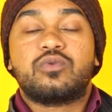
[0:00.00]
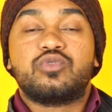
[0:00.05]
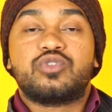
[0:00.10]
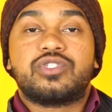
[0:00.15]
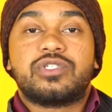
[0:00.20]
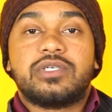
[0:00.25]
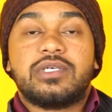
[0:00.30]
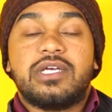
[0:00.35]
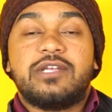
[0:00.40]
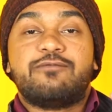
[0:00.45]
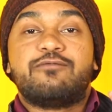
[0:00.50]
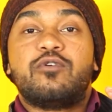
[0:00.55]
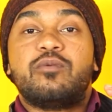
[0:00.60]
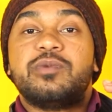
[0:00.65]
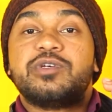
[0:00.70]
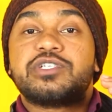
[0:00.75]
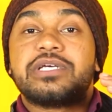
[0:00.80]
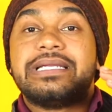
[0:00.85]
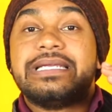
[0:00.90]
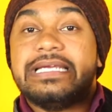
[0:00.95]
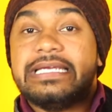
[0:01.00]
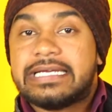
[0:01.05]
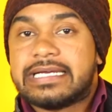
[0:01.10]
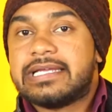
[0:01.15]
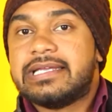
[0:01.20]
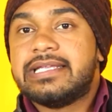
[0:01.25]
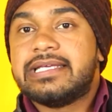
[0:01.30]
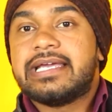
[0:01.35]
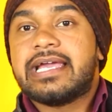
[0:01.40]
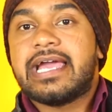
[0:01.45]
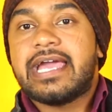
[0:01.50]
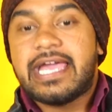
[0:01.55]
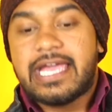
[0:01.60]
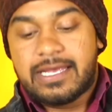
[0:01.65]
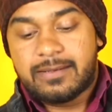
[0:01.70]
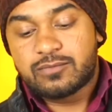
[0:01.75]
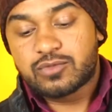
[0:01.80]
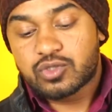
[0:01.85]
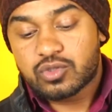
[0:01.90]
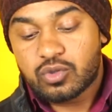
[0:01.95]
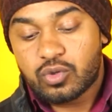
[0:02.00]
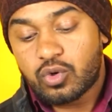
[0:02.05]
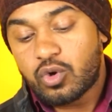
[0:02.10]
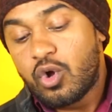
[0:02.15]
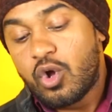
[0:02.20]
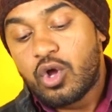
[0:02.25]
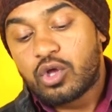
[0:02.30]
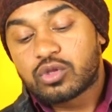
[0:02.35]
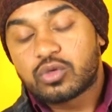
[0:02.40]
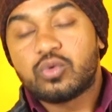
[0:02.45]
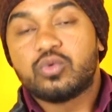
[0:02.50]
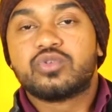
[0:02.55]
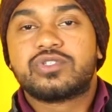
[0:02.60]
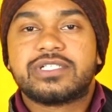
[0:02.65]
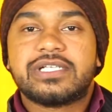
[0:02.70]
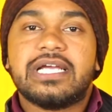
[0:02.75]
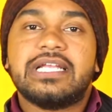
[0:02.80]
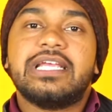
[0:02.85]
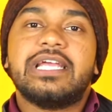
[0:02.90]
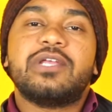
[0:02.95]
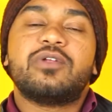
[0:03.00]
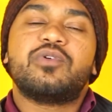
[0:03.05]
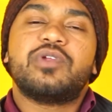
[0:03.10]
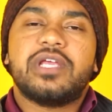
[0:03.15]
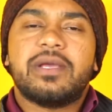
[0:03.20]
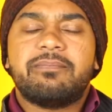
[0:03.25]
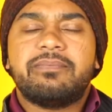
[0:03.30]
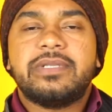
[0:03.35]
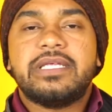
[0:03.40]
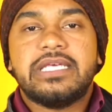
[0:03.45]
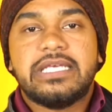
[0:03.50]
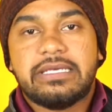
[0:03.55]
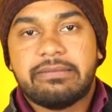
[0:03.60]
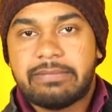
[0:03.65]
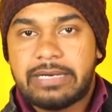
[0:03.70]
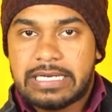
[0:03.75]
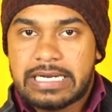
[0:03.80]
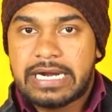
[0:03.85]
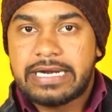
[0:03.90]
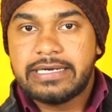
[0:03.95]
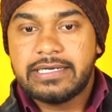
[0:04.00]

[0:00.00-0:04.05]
कुछ इन्फॉर्मेशन लिखनी है एम्स को तो उसके लिए इन्होंने अपनी ई मेल